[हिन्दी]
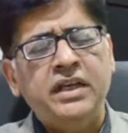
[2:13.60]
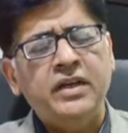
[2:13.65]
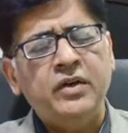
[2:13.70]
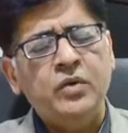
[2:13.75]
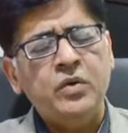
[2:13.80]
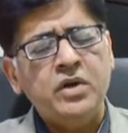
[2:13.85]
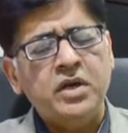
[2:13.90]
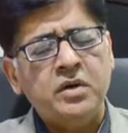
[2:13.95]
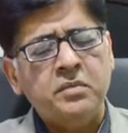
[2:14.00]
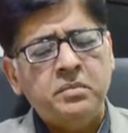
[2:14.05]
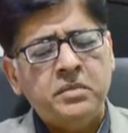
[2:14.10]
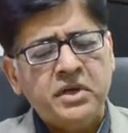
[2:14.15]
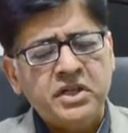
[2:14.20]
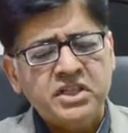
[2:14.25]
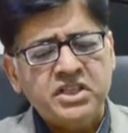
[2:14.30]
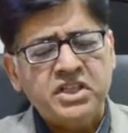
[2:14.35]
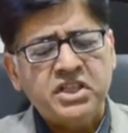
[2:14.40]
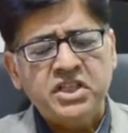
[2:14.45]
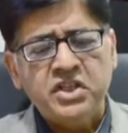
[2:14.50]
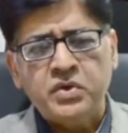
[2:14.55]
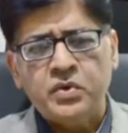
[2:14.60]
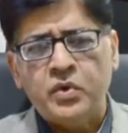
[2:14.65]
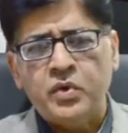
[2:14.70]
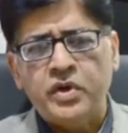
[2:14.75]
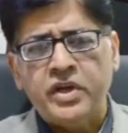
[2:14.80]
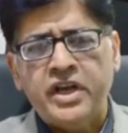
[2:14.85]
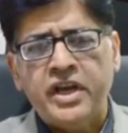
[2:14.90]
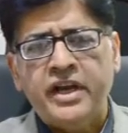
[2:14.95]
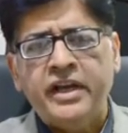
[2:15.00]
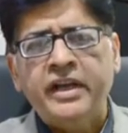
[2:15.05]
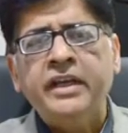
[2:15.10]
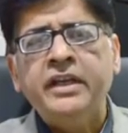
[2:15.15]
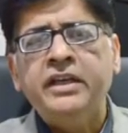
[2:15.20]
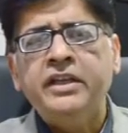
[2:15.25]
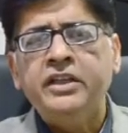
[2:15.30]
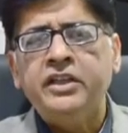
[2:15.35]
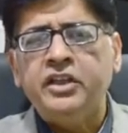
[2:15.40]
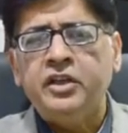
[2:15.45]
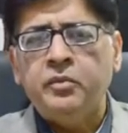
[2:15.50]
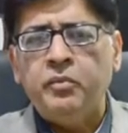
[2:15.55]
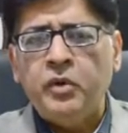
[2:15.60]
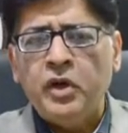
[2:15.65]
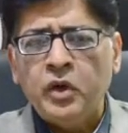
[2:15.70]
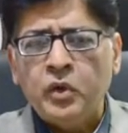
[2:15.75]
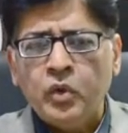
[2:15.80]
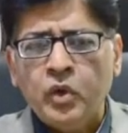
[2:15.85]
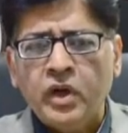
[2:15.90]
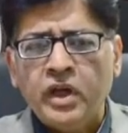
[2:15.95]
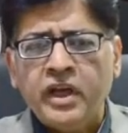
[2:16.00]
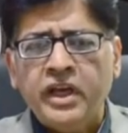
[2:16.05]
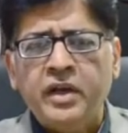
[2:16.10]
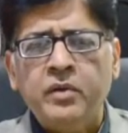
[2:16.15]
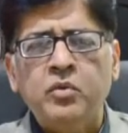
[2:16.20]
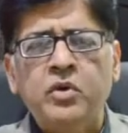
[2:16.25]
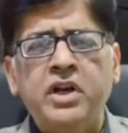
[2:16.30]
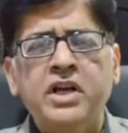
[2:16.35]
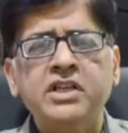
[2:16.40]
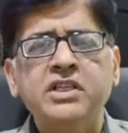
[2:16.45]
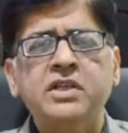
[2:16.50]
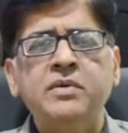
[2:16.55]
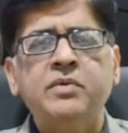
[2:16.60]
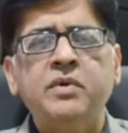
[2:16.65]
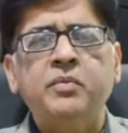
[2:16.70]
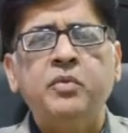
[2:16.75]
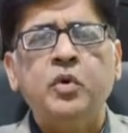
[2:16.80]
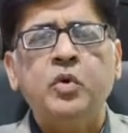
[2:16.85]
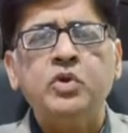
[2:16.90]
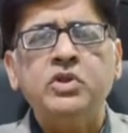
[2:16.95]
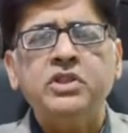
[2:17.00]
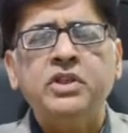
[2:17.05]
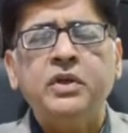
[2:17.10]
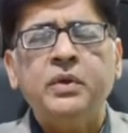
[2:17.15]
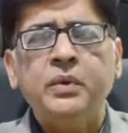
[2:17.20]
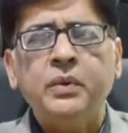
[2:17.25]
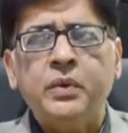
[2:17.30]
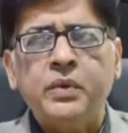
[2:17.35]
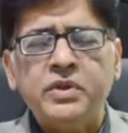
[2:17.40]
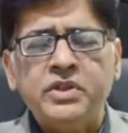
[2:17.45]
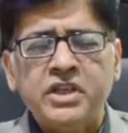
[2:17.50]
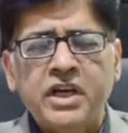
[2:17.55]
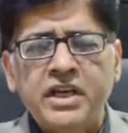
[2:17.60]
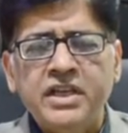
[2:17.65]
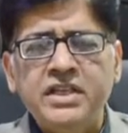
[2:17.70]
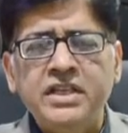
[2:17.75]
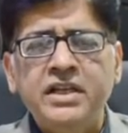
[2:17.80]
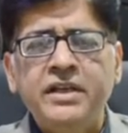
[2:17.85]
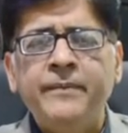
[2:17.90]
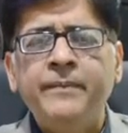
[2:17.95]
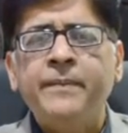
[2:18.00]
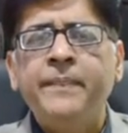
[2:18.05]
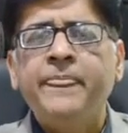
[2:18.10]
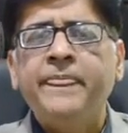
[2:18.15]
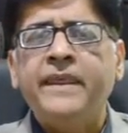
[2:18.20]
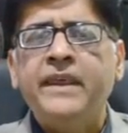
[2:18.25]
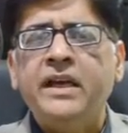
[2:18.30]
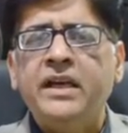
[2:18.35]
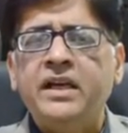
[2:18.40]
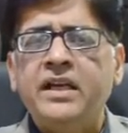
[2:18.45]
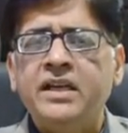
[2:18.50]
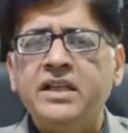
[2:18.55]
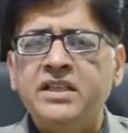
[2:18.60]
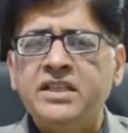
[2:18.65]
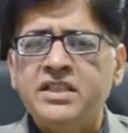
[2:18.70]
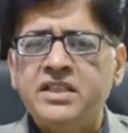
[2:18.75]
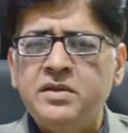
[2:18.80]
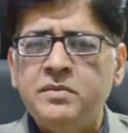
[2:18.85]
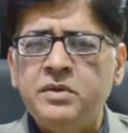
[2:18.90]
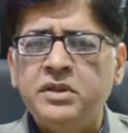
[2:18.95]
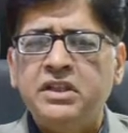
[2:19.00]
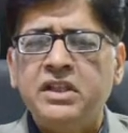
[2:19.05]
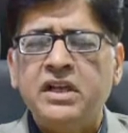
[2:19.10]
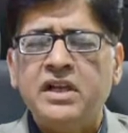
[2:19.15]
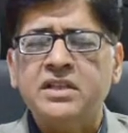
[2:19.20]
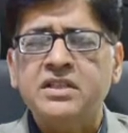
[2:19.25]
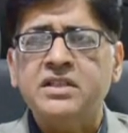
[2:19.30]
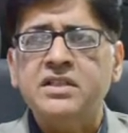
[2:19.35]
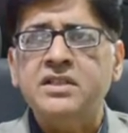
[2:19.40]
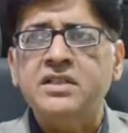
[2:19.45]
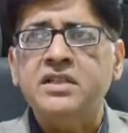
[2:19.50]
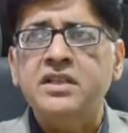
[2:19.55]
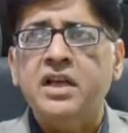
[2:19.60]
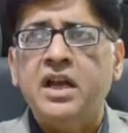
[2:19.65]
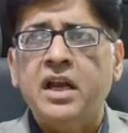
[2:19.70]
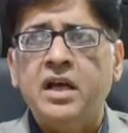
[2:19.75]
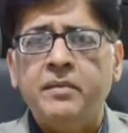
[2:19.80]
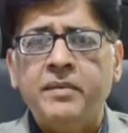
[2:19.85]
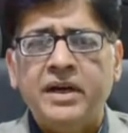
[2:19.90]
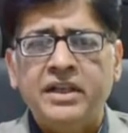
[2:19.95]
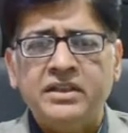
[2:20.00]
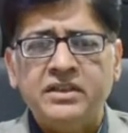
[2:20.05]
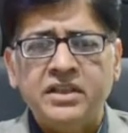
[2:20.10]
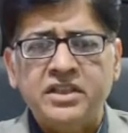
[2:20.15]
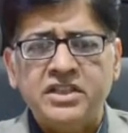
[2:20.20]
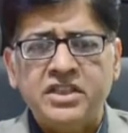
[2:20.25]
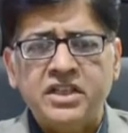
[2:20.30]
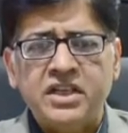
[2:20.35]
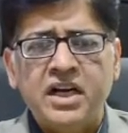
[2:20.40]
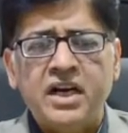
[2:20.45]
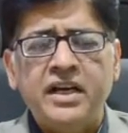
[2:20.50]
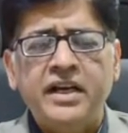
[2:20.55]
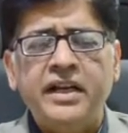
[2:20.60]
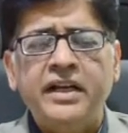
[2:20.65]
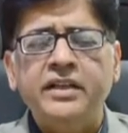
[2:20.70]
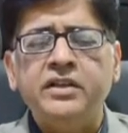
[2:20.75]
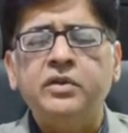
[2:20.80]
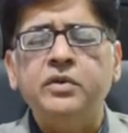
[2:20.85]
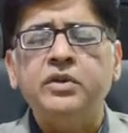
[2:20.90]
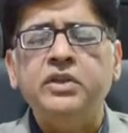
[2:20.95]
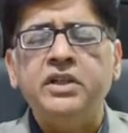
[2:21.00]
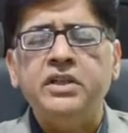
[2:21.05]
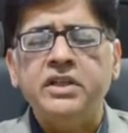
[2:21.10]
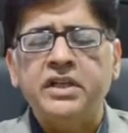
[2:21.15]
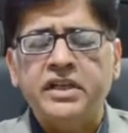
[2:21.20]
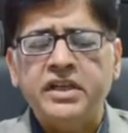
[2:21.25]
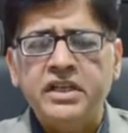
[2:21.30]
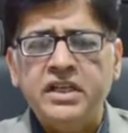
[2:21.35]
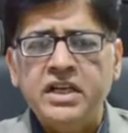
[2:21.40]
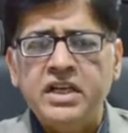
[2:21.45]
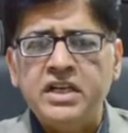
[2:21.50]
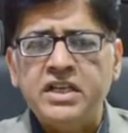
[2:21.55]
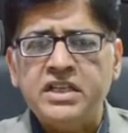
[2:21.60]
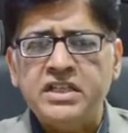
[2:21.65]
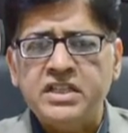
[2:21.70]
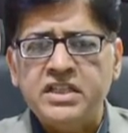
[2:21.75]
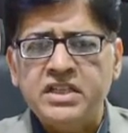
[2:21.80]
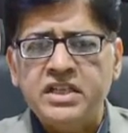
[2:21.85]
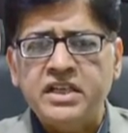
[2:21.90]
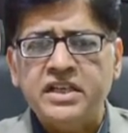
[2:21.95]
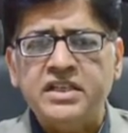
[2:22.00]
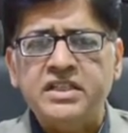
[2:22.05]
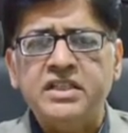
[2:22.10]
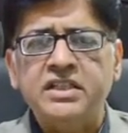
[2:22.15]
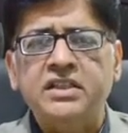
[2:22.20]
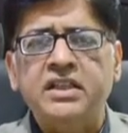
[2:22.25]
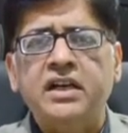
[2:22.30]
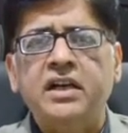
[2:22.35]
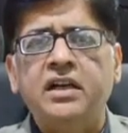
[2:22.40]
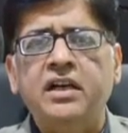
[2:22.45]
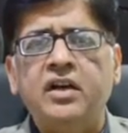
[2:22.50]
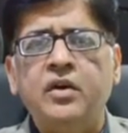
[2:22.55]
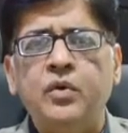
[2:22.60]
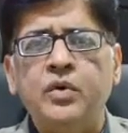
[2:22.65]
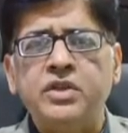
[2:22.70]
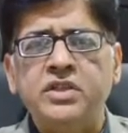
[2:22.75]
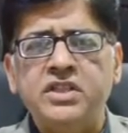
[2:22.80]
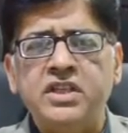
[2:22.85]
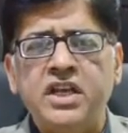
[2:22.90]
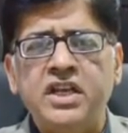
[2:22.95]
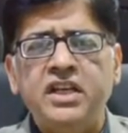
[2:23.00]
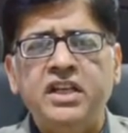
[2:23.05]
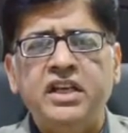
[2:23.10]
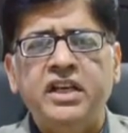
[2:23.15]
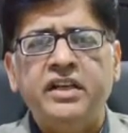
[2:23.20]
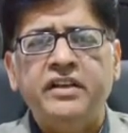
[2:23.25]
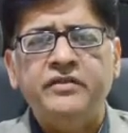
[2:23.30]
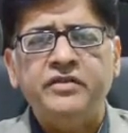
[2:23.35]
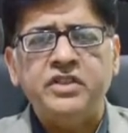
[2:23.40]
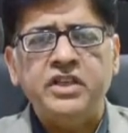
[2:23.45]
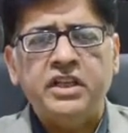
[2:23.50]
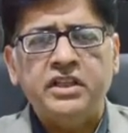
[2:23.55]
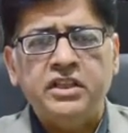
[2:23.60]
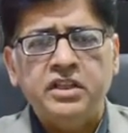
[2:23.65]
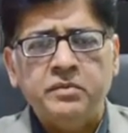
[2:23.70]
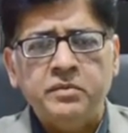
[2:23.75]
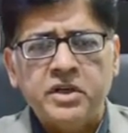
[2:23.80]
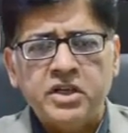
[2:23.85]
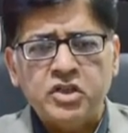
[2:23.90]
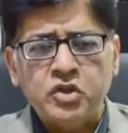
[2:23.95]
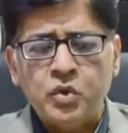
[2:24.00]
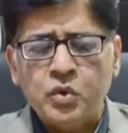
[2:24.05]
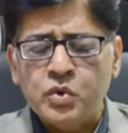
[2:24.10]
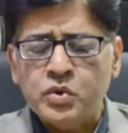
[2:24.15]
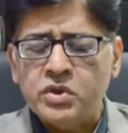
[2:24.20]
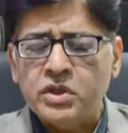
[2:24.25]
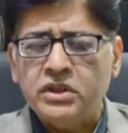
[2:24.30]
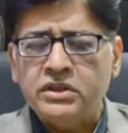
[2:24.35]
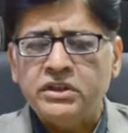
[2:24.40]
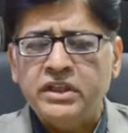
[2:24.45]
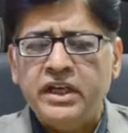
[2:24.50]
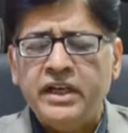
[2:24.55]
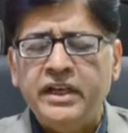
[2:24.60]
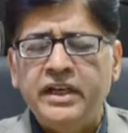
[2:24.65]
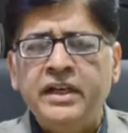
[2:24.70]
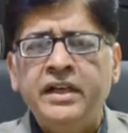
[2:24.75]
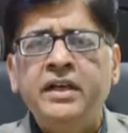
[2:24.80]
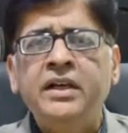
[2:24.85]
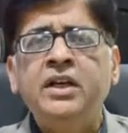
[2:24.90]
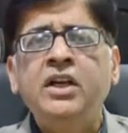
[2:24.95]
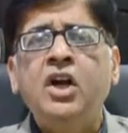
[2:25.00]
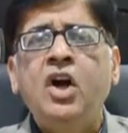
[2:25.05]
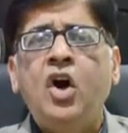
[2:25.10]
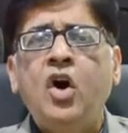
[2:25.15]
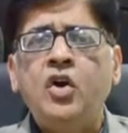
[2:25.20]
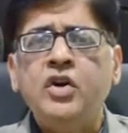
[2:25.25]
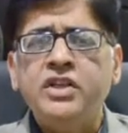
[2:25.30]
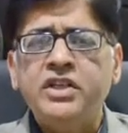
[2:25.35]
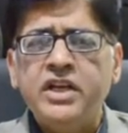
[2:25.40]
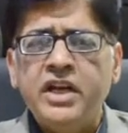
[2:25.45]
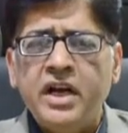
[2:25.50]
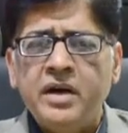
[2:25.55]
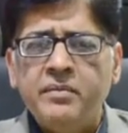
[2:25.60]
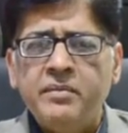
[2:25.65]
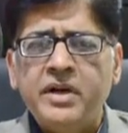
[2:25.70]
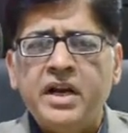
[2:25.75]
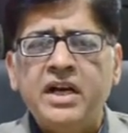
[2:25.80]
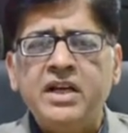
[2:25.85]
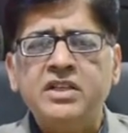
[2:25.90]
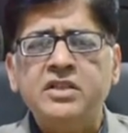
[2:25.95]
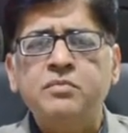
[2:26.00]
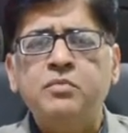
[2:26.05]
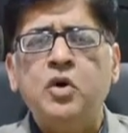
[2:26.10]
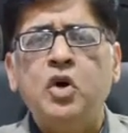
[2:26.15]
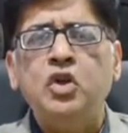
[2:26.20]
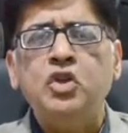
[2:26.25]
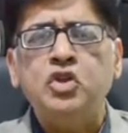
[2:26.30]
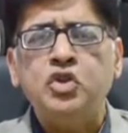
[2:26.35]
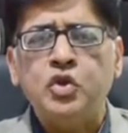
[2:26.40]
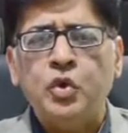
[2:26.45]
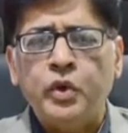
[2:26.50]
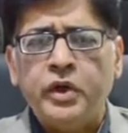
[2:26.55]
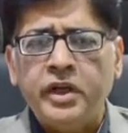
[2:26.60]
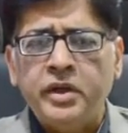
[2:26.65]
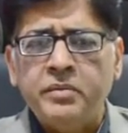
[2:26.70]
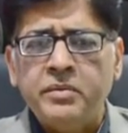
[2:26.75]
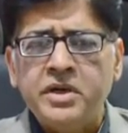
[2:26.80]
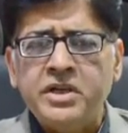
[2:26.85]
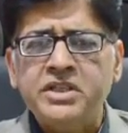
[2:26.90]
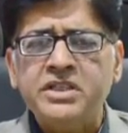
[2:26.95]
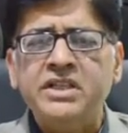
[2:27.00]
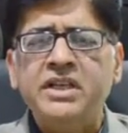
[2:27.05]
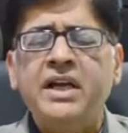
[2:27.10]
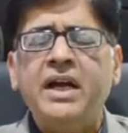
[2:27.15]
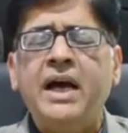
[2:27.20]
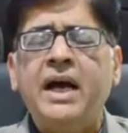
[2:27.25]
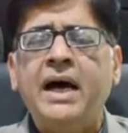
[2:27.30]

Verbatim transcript: है कि उनका मर्ज़ ठीक हो गया है ये बिल्कुल गैर मुनासिब अप्रोच है उनको चाहिए कि अगर किसी भी तरह से इन अलामत का शिकार हैं तो ये यकीनन किसी न किसी तरह का कोई जहनी या नफसियाती मर्ज़ हो सकता है और ये अमराज बहुत छोटे मर्ज़ हैं